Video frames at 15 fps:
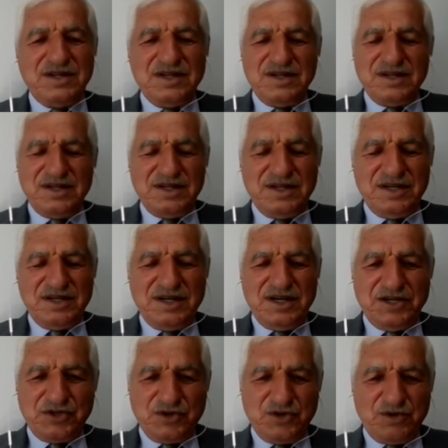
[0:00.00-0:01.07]

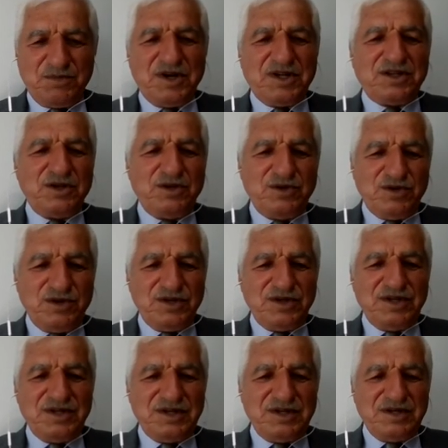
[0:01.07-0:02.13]
أه، أشكر مرة
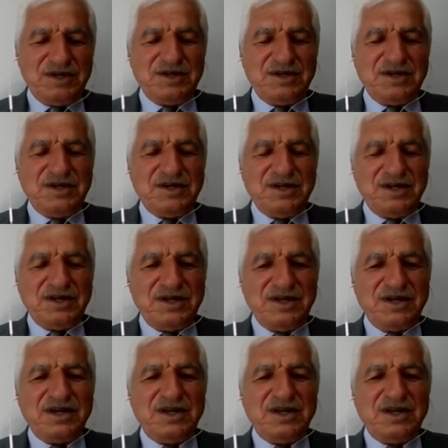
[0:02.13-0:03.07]
أه،